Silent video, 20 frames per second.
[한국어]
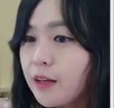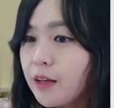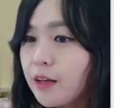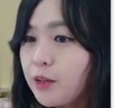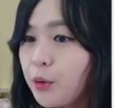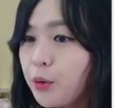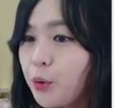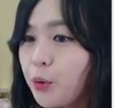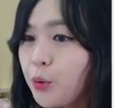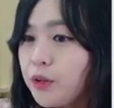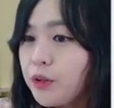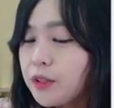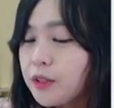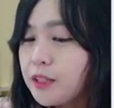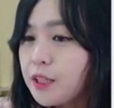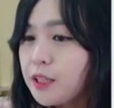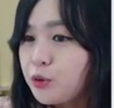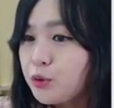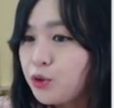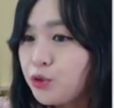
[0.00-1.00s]
이런
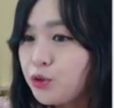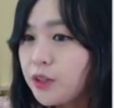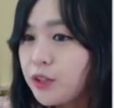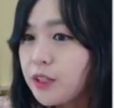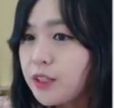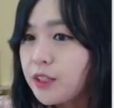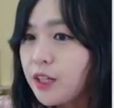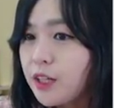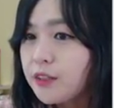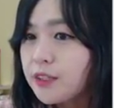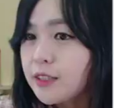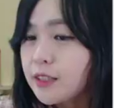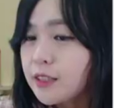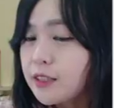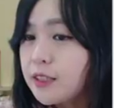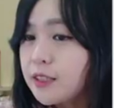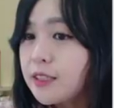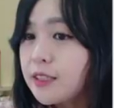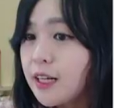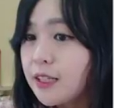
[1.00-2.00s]
느낌을 주거든요. 자,
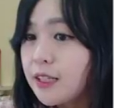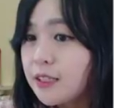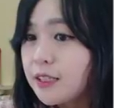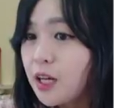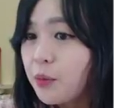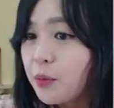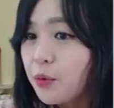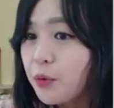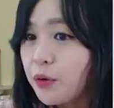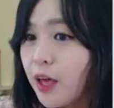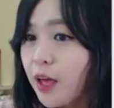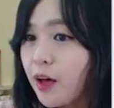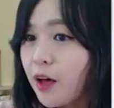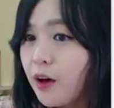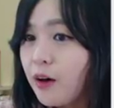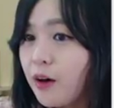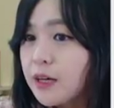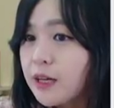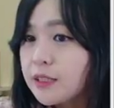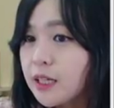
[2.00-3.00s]
글자를
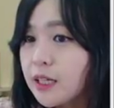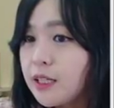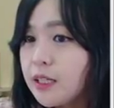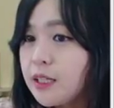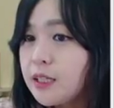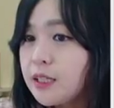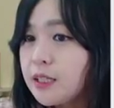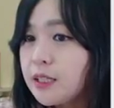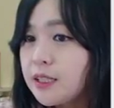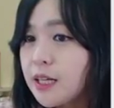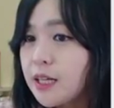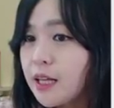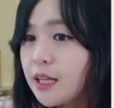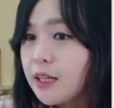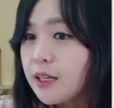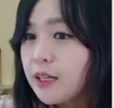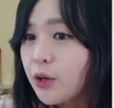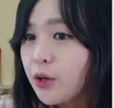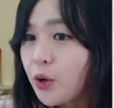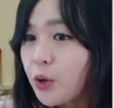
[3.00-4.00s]
뜯어볼게요. 자, 이
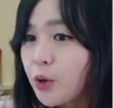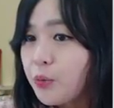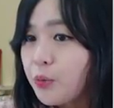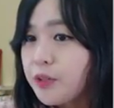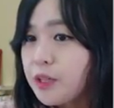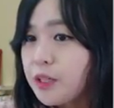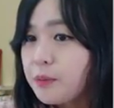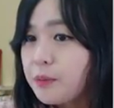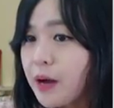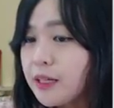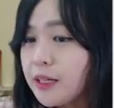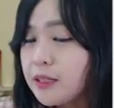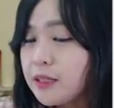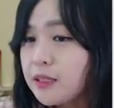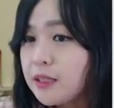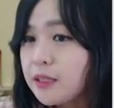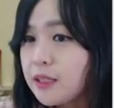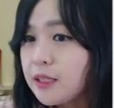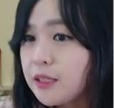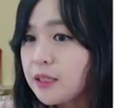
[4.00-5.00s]
글자는 여러분들이 많이
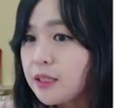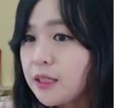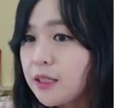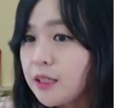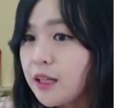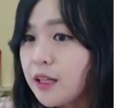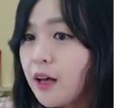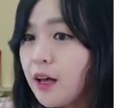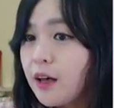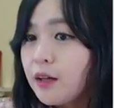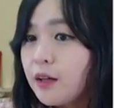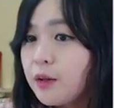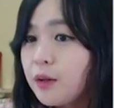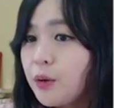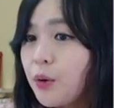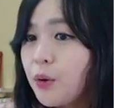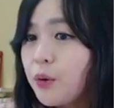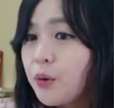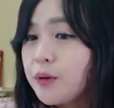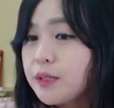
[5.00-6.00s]
드시는
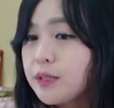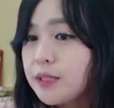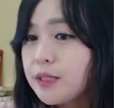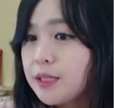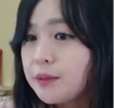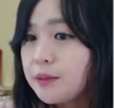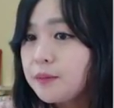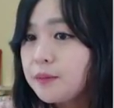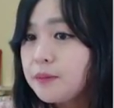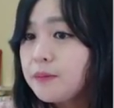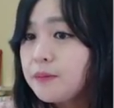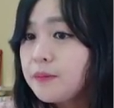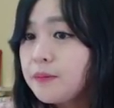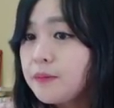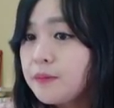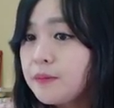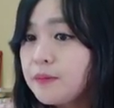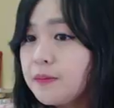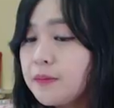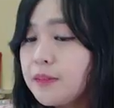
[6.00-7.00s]
농심
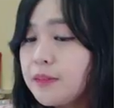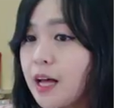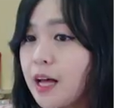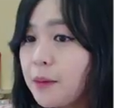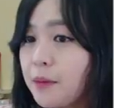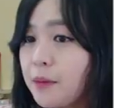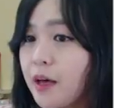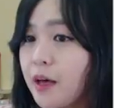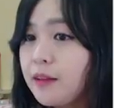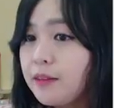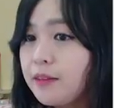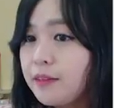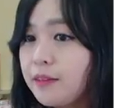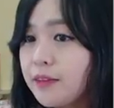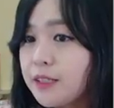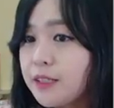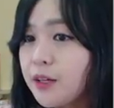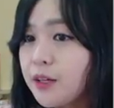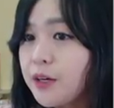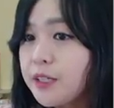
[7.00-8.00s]
음
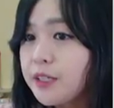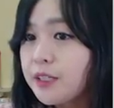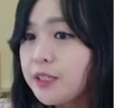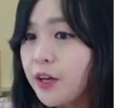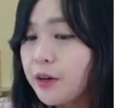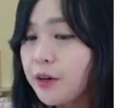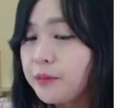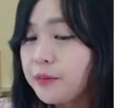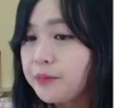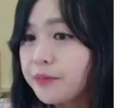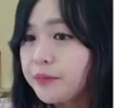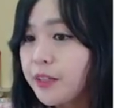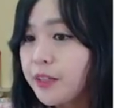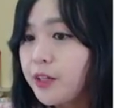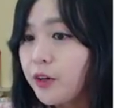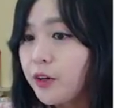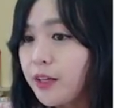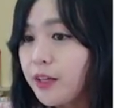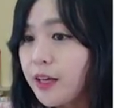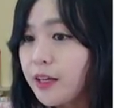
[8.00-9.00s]
라면에 써 있어요.
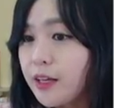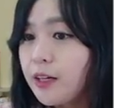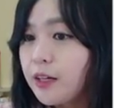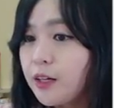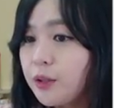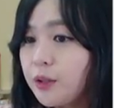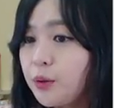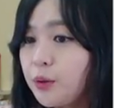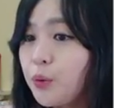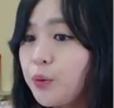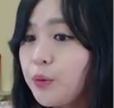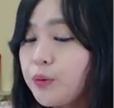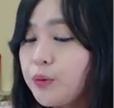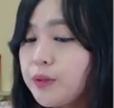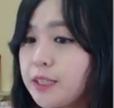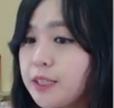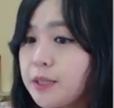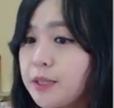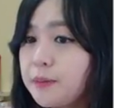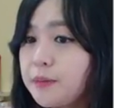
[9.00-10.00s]
이렇게
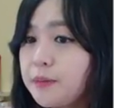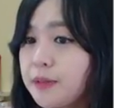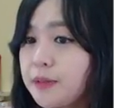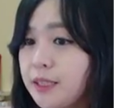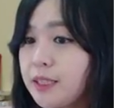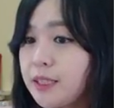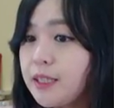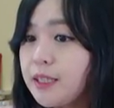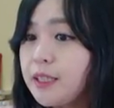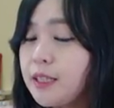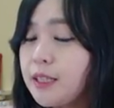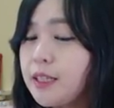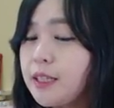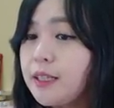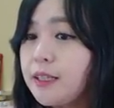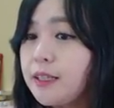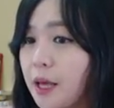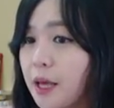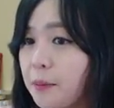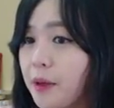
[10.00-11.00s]
농심
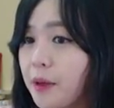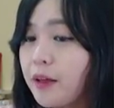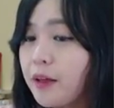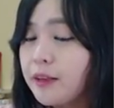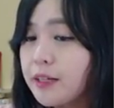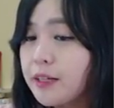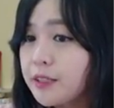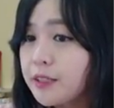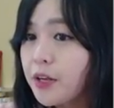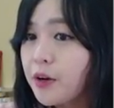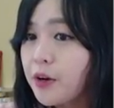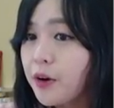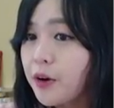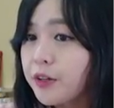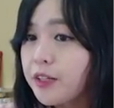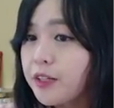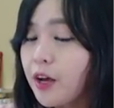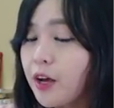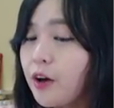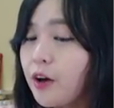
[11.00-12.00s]
신라면에 써 있거든요.